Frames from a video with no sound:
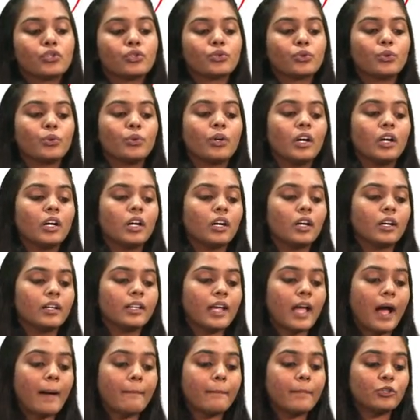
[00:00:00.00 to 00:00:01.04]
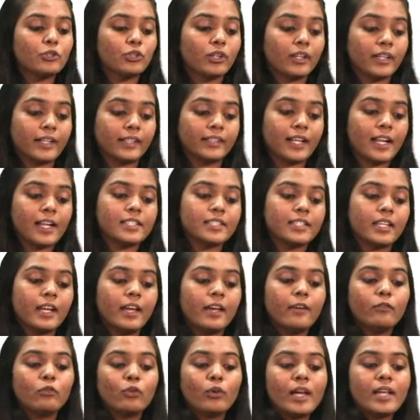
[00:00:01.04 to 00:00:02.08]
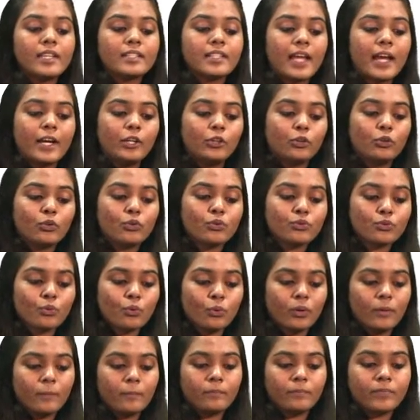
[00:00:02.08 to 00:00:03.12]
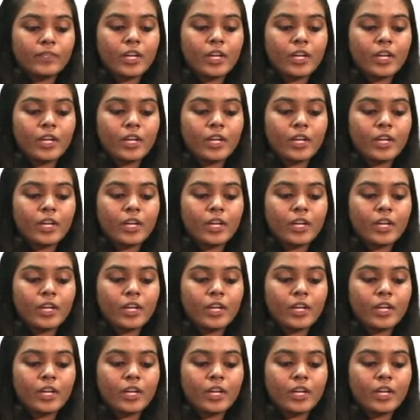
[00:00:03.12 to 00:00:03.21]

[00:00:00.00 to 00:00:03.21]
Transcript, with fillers: सो यहाँ पर जो करेक्ट आंसर है वो है साइटोसोल